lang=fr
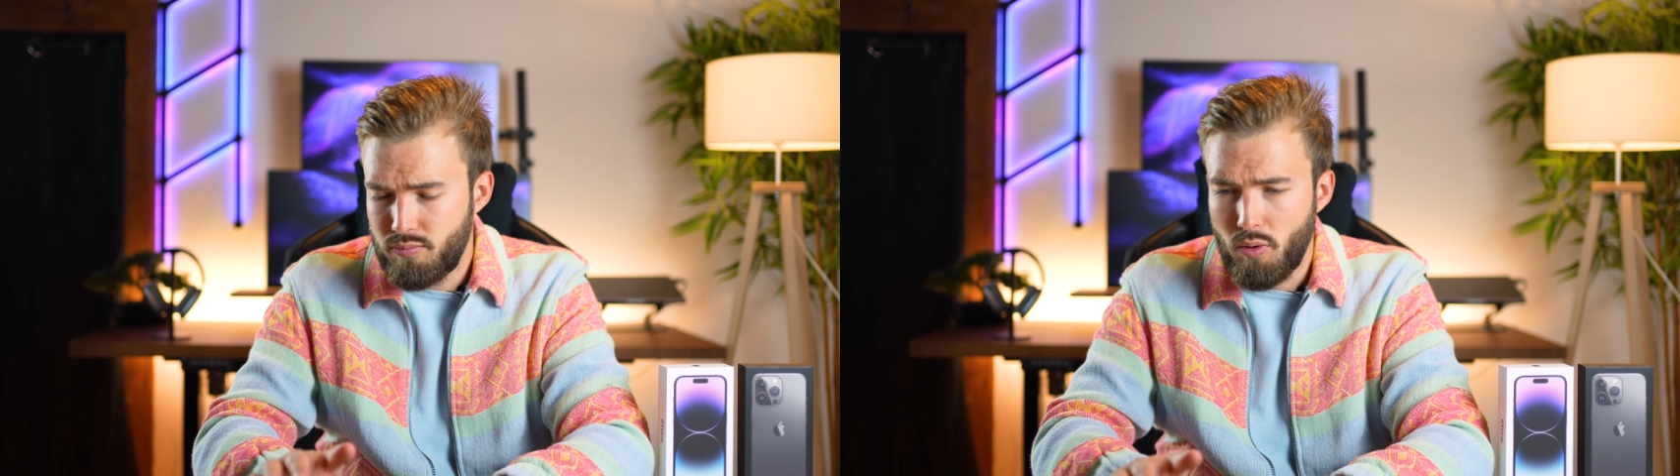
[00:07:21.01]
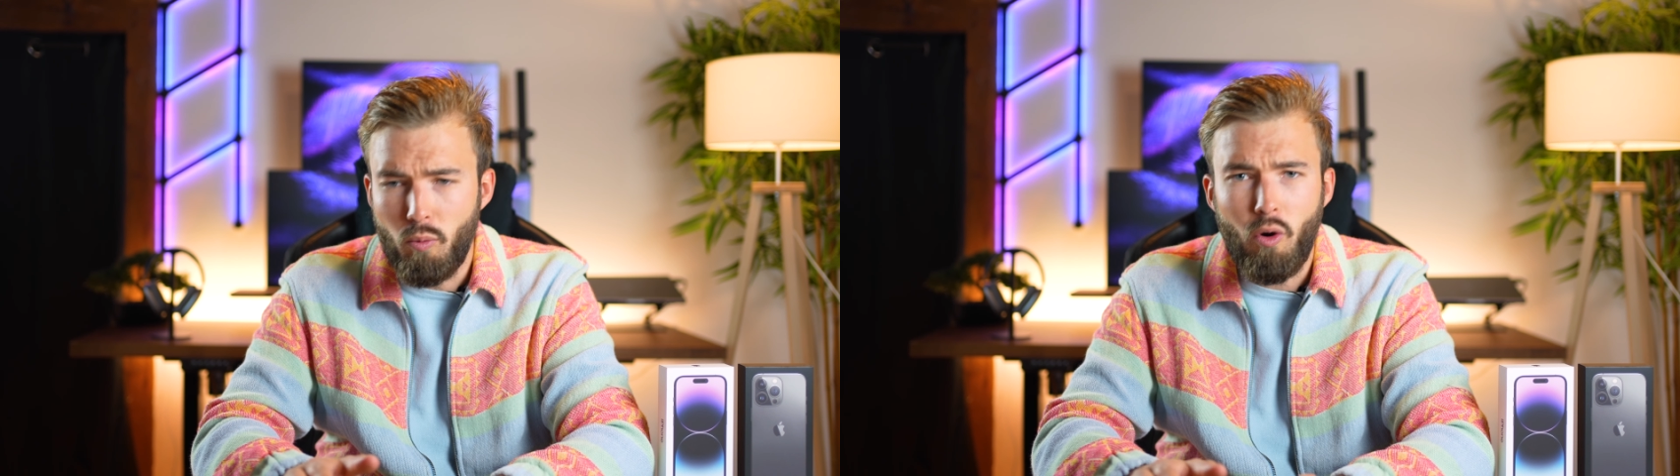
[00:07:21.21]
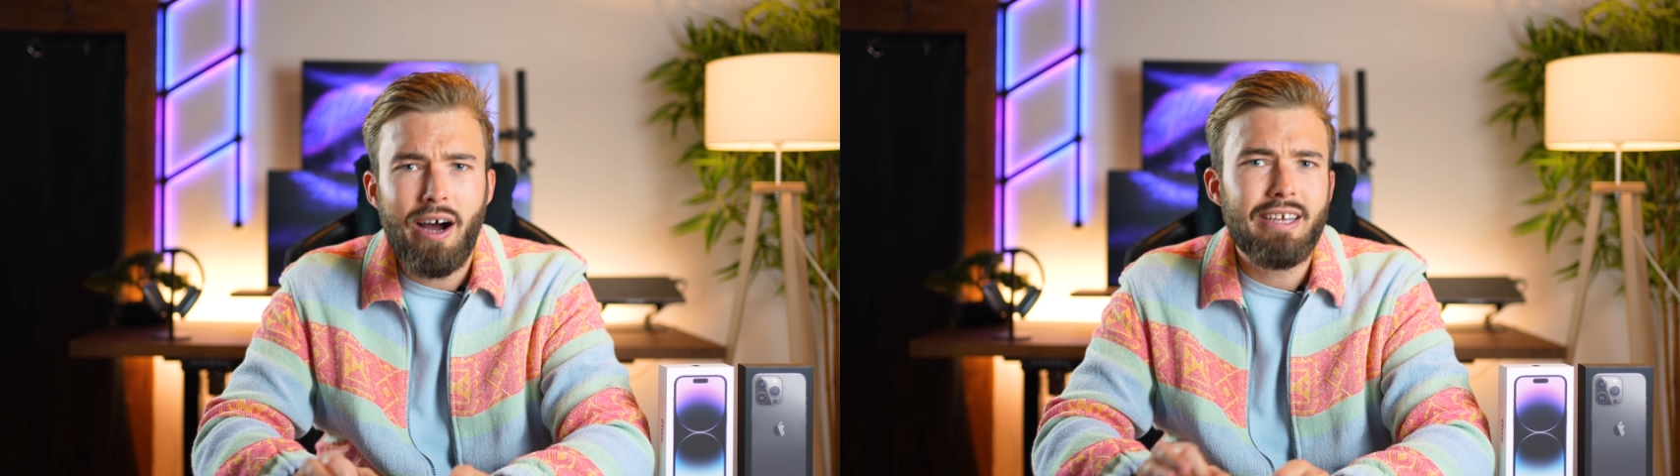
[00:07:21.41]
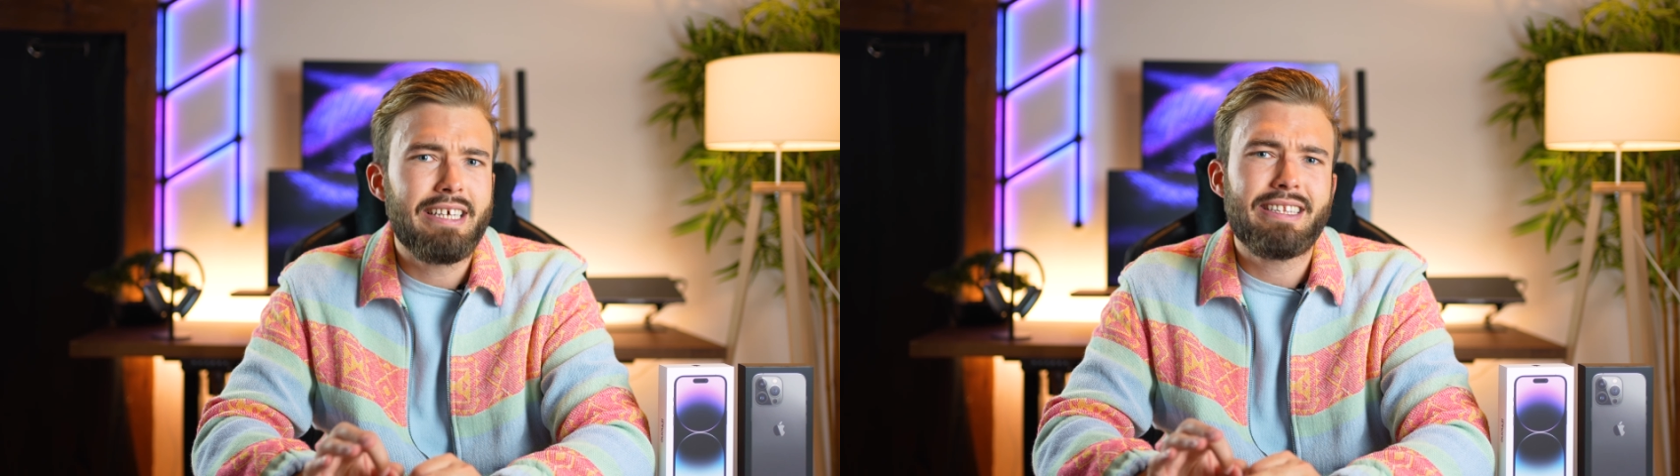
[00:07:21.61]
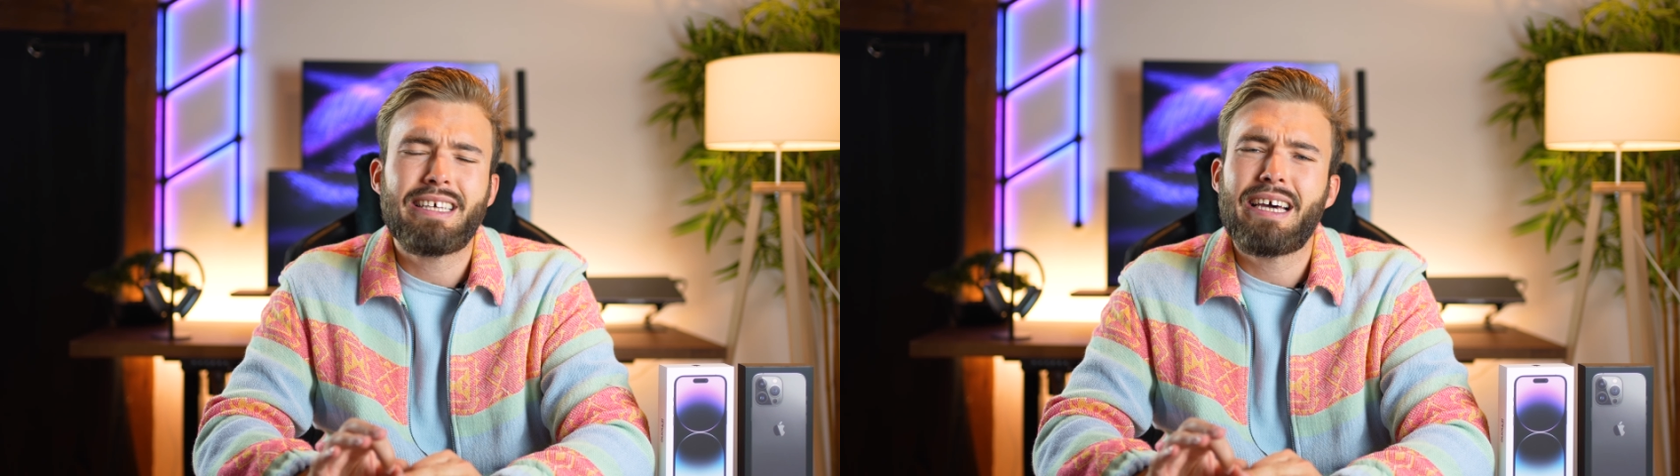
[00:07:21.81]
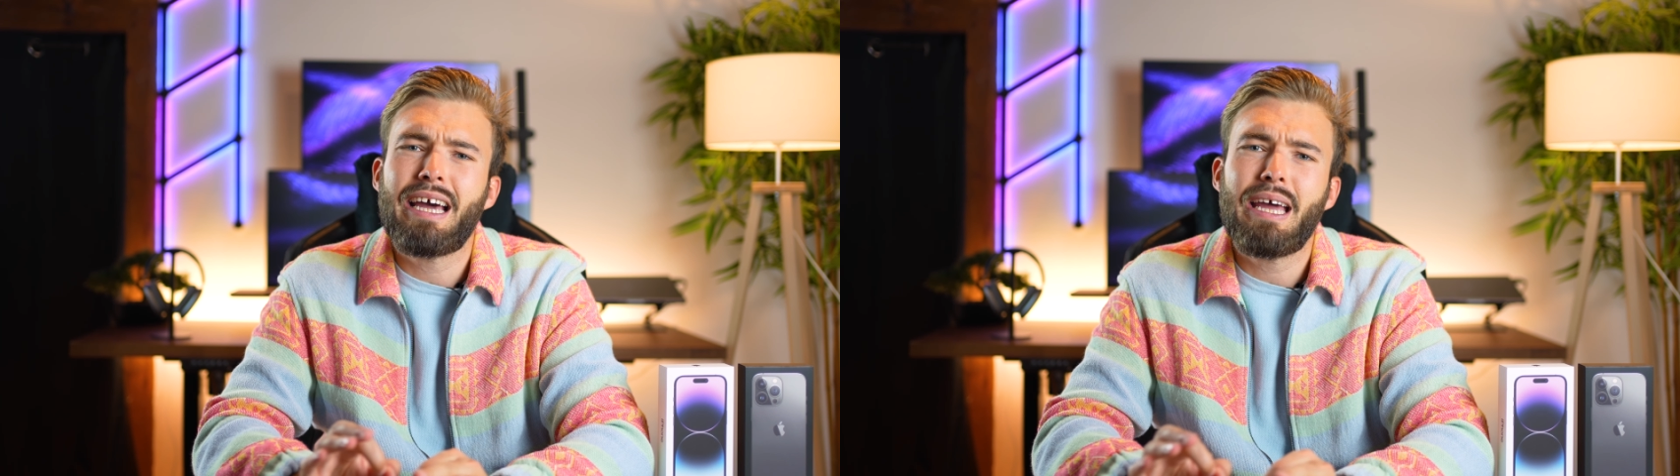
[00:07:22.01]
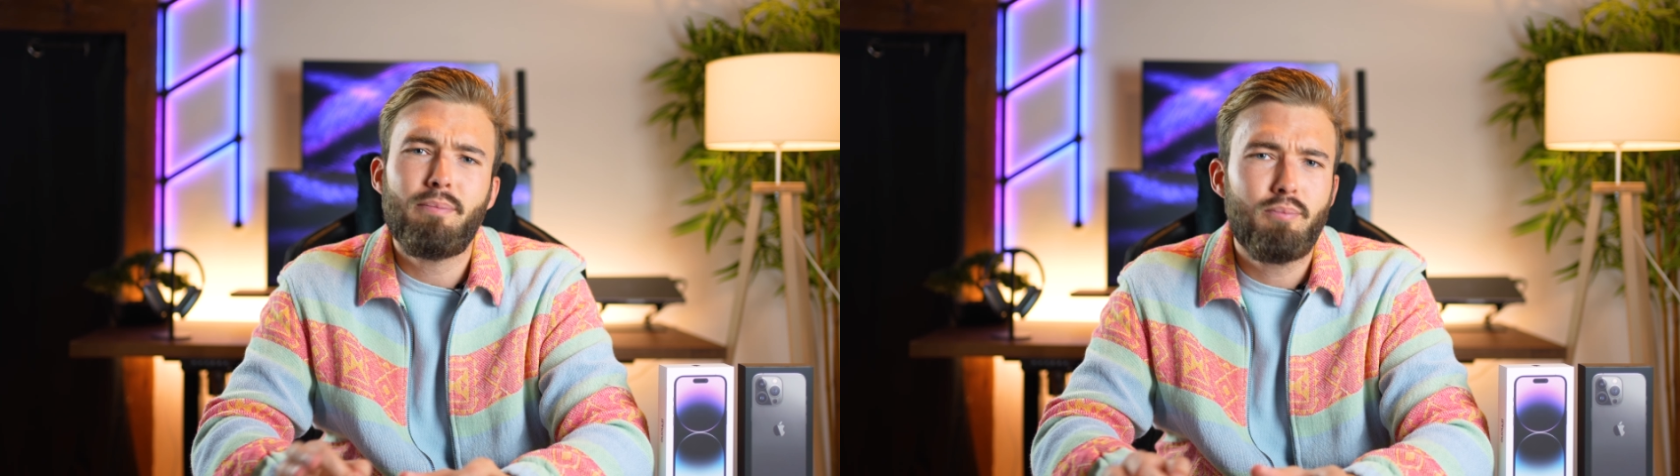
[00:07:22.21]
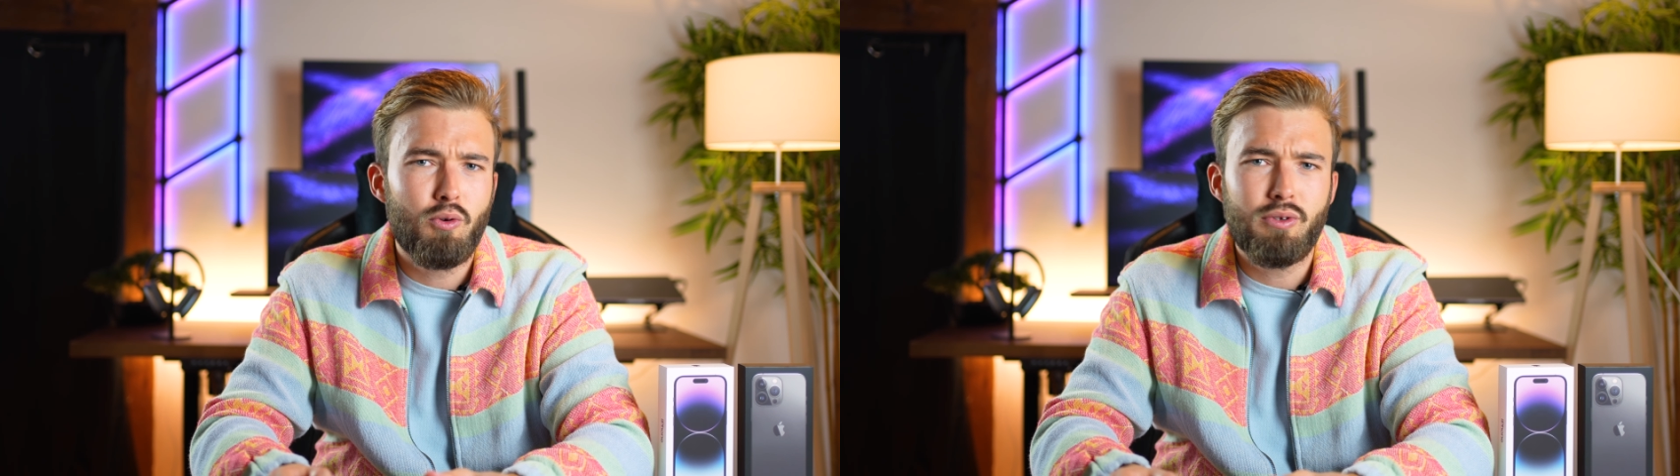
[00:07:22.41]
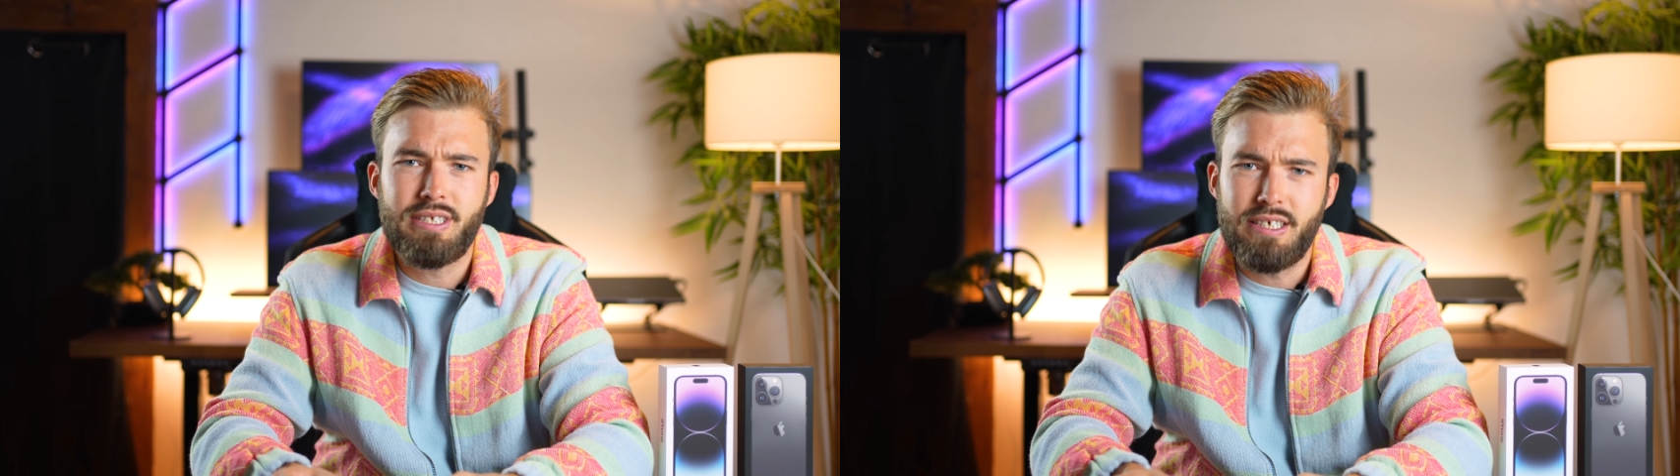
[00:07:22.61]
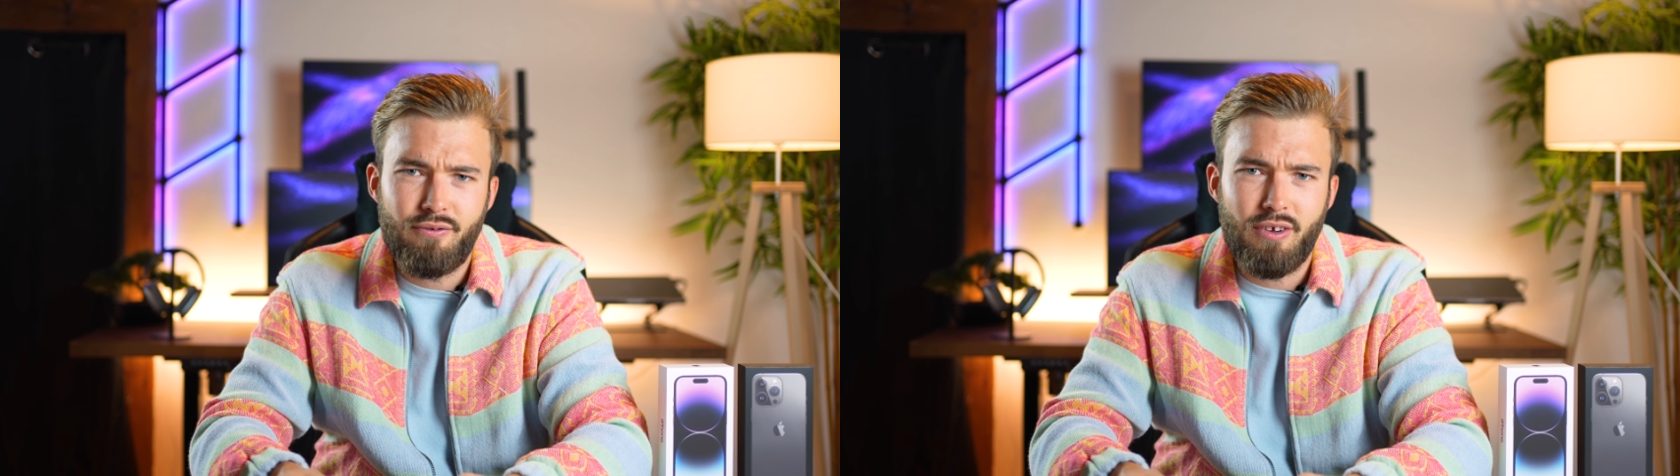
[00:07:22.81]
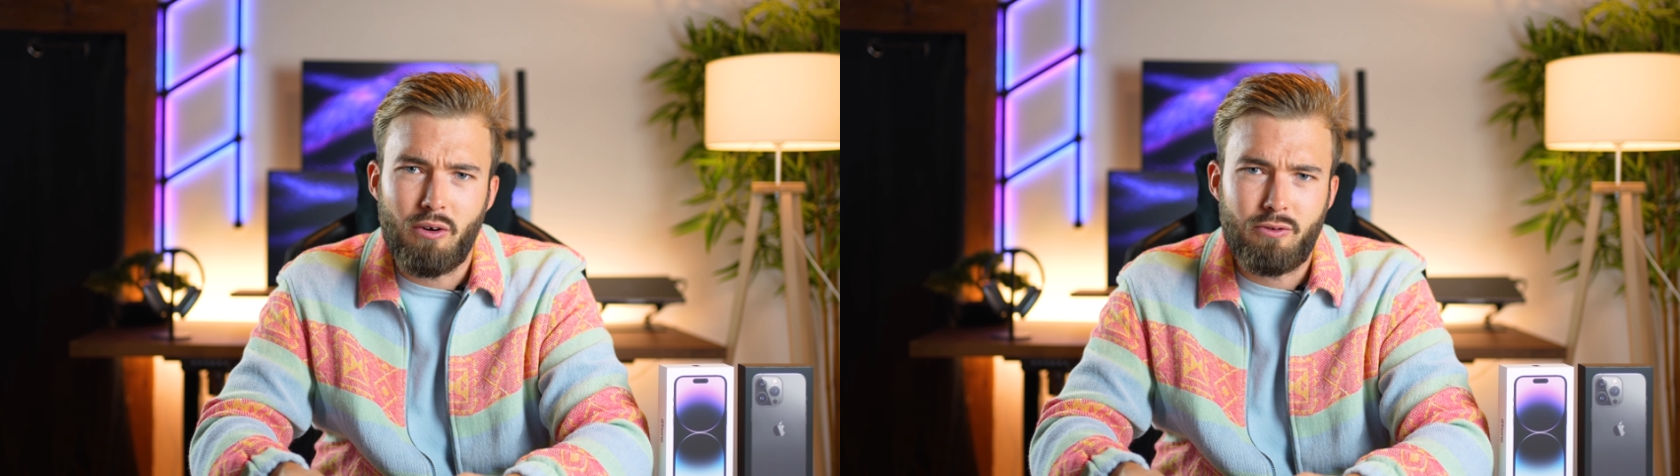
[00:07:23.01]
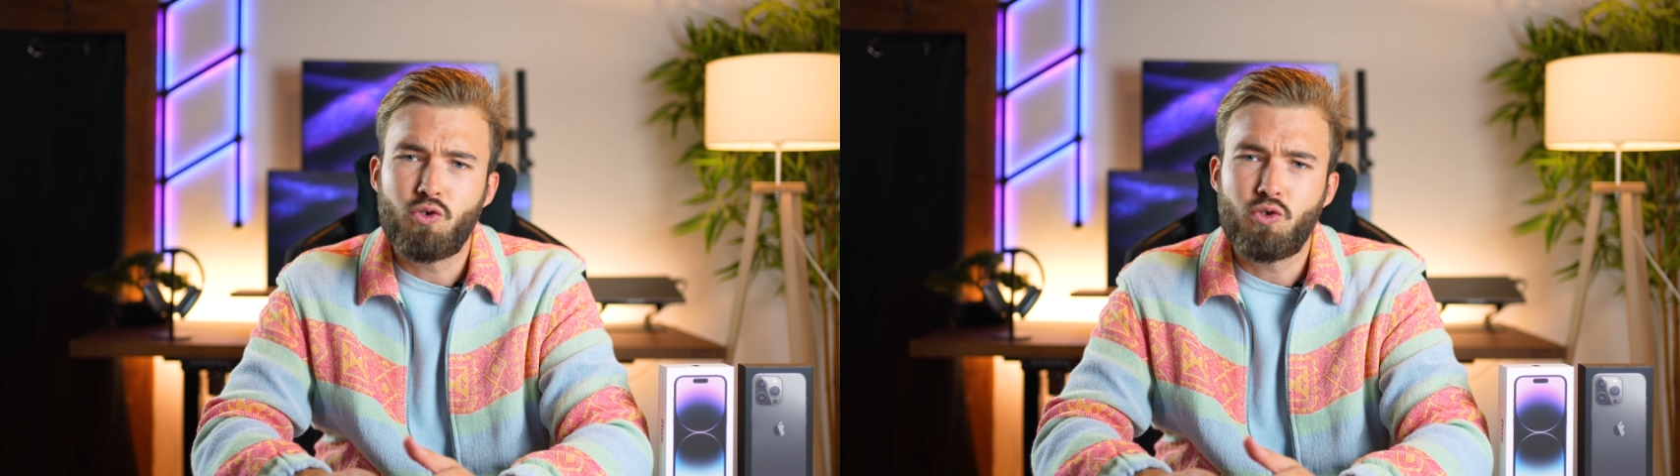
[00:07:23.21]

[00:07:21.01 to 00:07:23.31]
Pour moi, il y a très peu de différence.